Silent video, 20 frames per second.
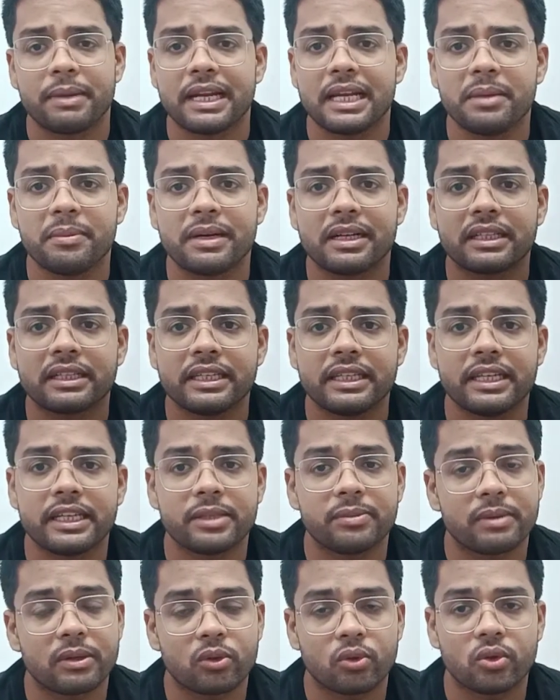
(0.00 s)
पहली बात कि
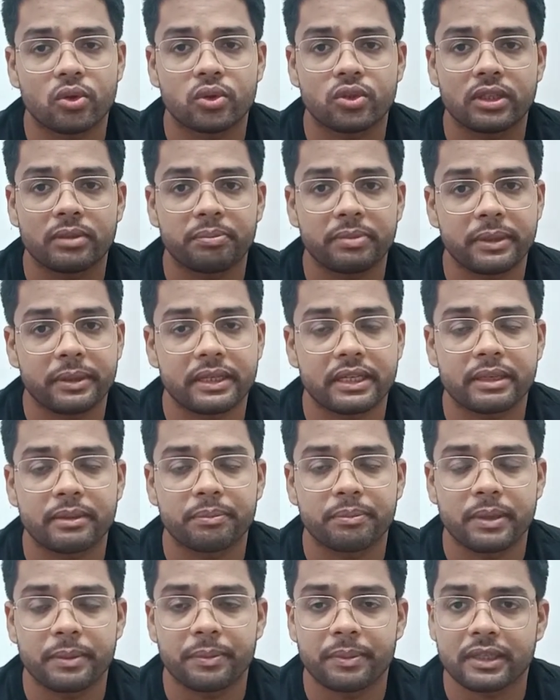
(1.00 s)
इस बार क्वेश्चन
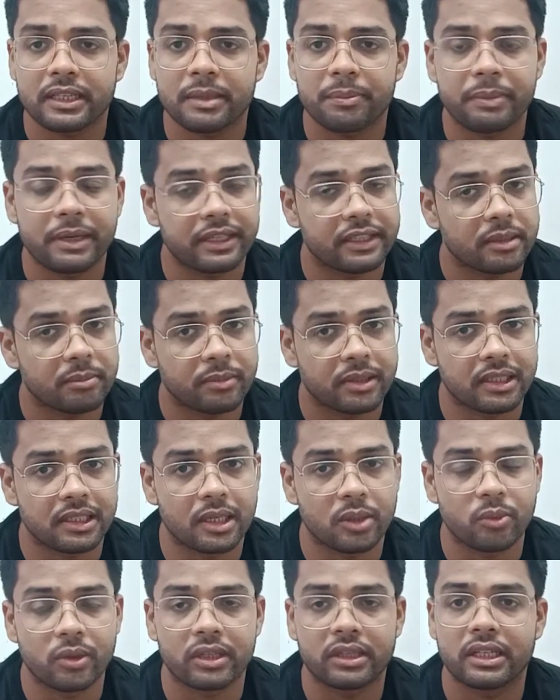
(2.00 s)
पेपर का पैटर्न
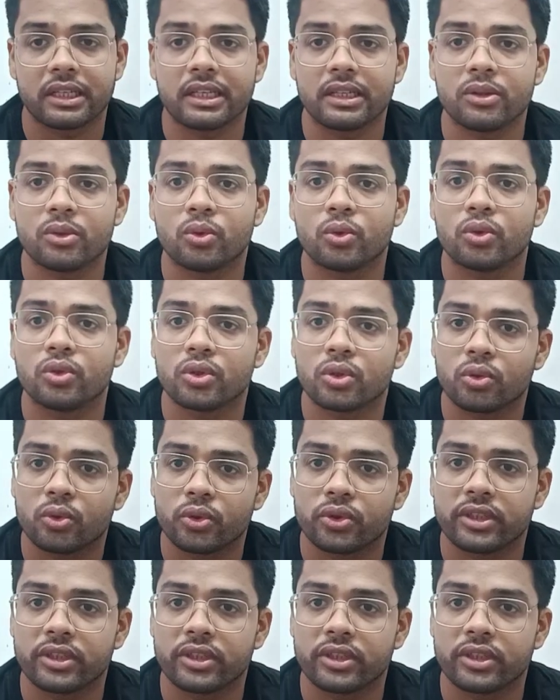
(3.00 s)
बदला हुआ था दो